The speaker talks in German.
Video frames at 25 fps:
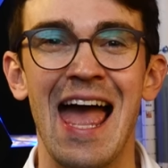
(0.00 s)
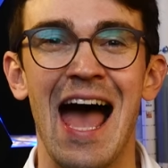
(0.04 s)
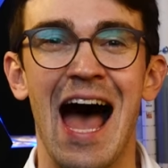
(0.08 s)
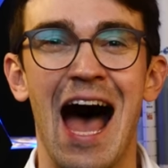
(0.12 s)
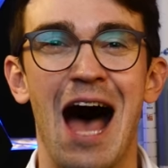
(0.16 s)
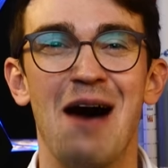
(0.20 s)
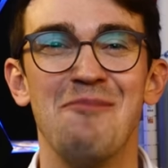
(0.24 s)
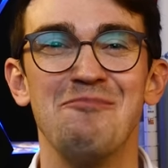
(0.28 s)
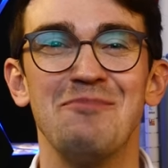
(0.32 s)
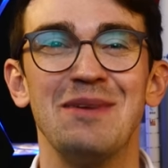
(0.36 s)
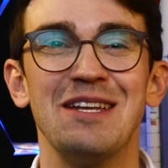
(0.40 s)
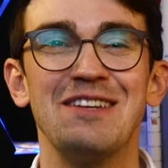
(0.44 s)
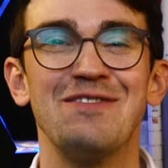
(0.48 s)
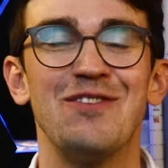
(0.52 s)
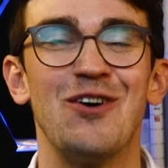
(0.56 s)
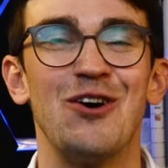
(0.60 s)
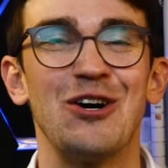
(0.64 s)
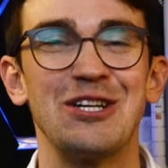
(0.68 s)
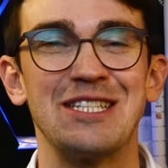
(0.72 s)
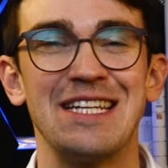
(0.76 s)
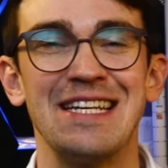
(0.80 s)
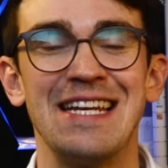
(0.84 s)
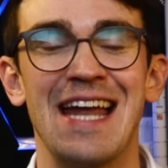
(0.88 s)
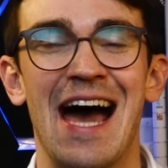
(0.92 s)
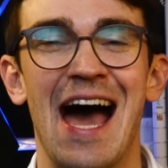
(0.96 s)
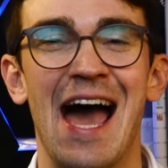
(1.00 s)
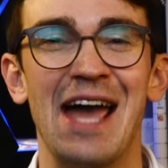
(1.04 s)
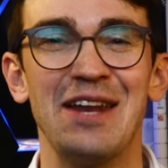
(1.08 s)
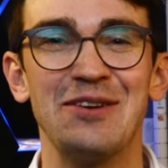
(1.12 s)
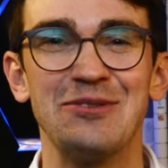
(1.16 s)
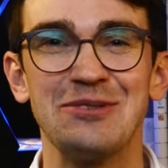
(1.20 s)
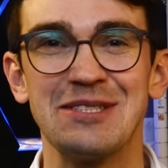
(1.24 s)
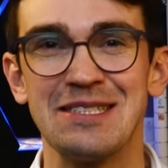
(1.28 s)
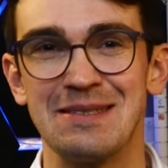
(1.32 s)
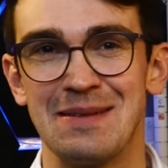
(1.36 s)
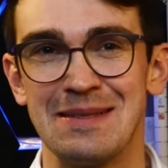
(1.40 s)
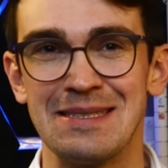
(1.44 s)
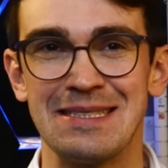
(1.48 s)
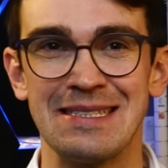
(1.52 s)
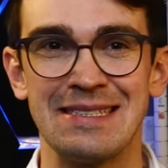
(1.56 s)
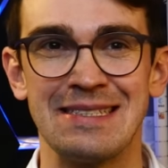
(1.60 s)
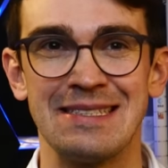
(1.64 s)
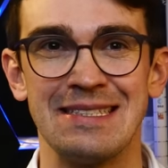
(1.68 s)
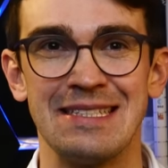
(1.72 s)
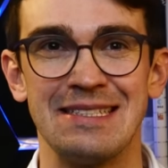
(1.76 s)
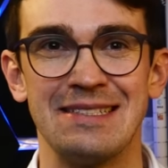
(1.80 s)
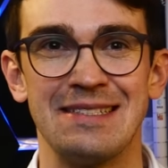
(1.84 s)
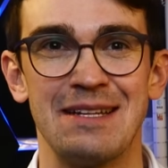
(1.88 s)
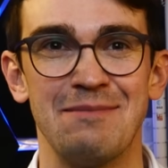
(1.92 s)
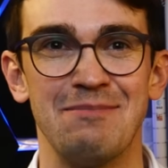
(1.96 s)
Am Mittwoch, den 21.
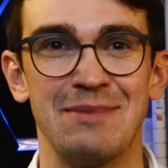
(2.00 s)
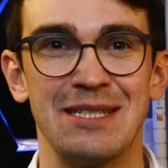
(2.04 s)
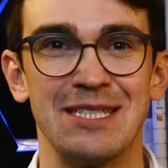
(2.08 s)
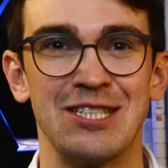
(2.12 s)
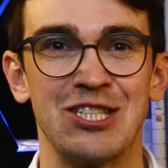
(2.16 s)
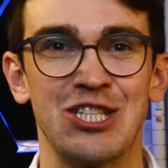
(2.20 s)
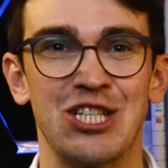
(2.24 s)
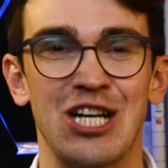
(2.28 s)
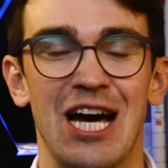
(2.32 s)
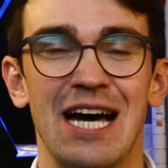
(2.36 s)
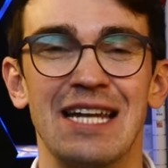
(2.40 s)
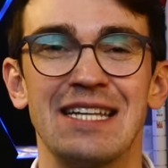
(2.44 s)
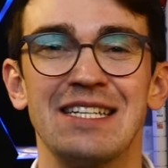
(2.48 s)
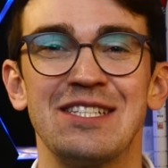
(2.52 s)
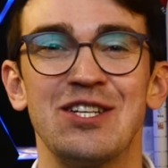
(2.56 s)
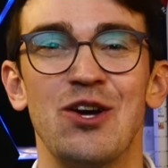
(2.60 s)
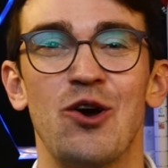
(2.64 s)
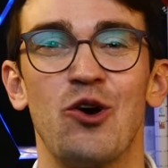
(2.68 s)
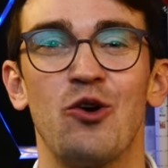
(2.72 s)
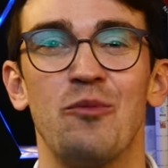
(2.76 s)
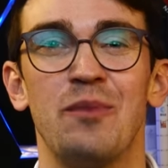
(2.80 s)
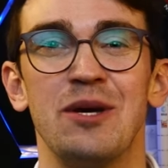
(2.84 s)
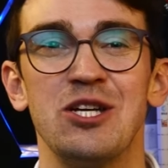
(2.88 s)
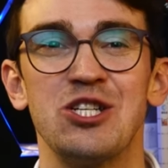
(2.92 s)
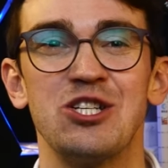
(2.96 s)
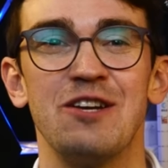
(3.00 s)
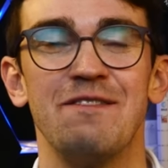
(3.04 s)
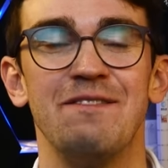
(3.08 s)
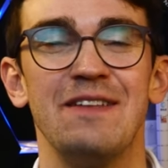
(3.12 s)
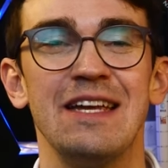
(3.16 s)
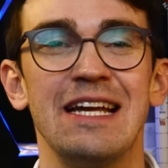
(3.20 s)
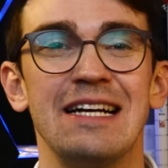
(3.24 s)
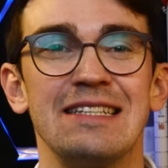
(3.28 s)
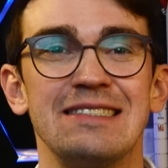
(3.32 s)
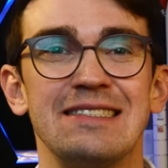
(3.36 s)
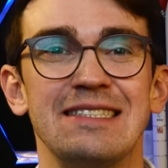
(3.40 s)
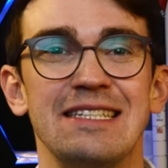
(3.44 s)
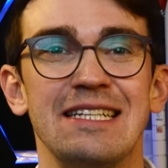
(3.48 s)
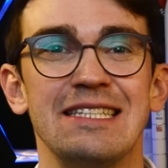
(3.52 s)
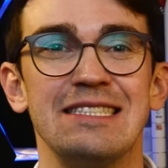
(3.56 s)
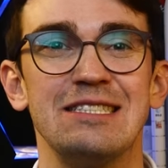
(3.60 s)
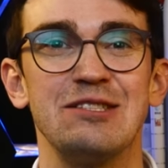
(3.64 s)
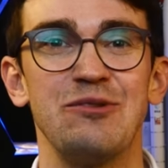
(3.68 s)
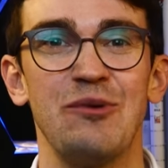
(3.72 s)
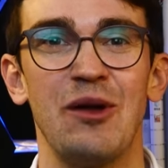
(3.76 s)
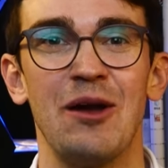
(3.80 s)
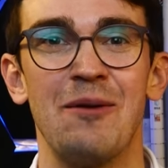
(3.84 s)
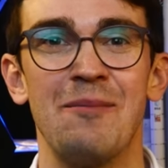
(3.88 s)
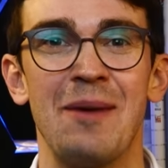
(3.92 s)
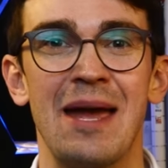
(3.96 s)
Dezember, startet die europäische Vega-C
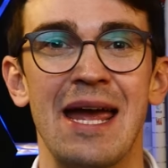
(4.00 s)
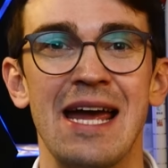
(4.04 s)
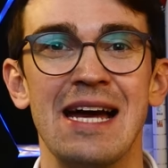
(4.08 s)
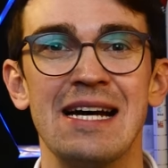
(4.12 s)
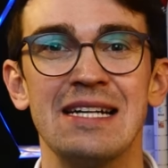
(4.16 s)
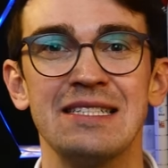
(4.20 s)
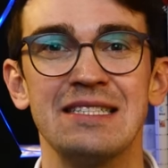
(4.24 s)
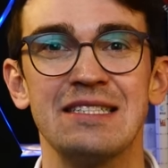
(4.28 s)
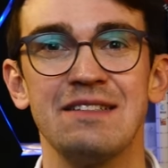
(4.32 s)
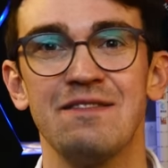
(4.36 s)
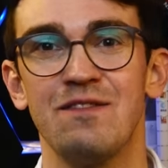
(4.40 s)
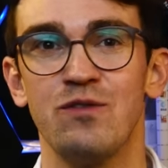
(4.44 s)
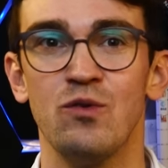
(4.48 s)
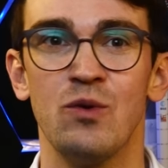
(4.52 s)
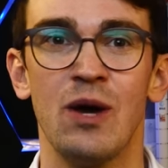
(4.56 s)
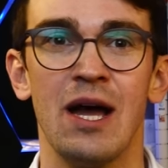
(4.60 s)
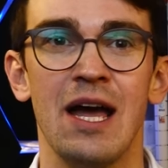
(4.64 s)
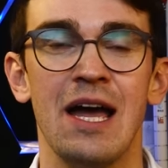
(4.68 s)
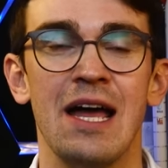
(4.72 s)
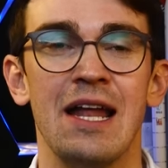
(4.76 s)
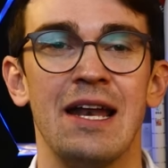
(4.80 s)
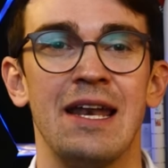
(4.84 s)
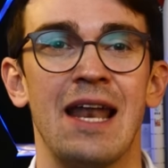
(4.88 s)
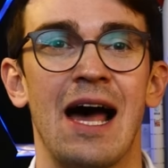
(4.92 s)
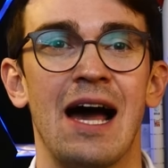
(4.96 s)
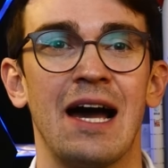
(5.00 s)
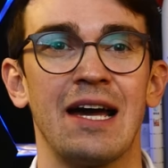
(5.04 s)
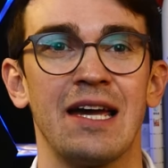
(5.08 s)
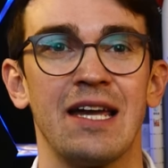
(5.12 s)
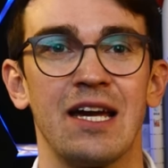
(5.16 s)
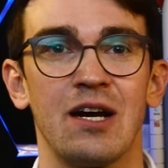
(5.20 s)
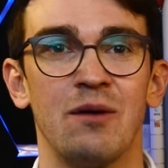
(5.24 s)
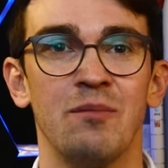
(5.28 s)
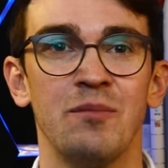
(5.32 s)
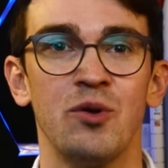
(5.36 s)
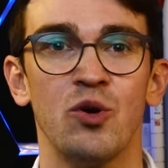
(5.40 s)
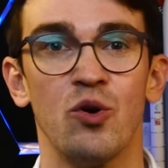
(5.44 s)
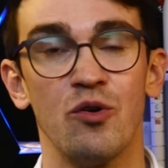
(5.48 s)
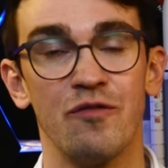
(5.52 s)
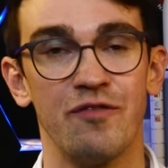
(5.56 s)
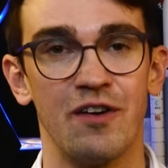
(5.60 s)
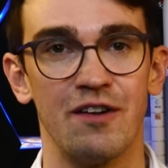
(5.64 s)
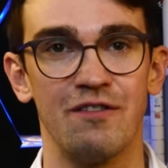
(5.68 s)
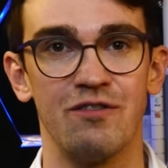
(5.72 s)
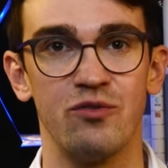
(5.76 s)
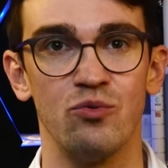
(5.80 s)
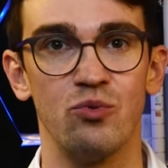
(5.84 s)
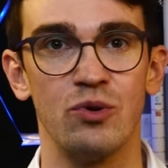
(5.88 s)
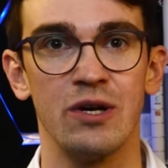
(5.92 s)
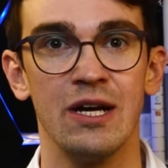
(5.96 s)
zu ihrem ersten Flug nach ihrem
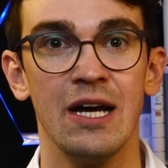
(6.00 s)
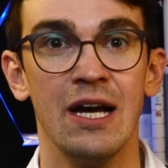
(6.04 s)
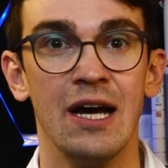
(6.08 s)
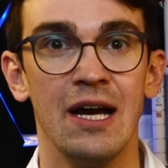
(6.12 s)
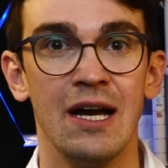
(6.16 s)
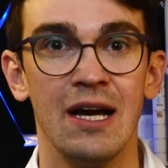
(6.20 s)
Jungfernflug.